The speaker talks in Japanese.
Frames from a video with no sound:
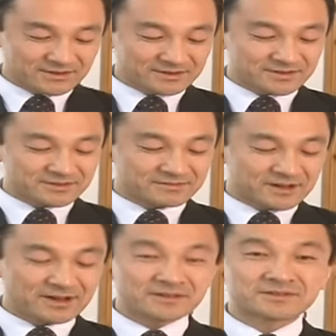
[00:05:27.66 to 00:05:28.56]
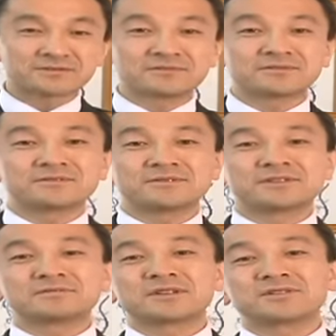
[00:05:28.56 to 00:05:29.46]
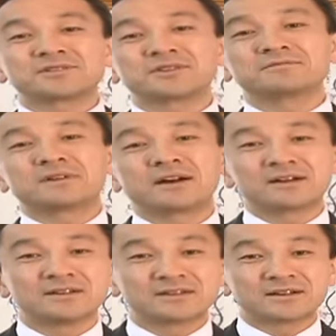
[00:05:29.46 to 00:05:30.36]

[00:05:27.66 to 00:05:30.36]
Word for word: 実はそういういろんな事件は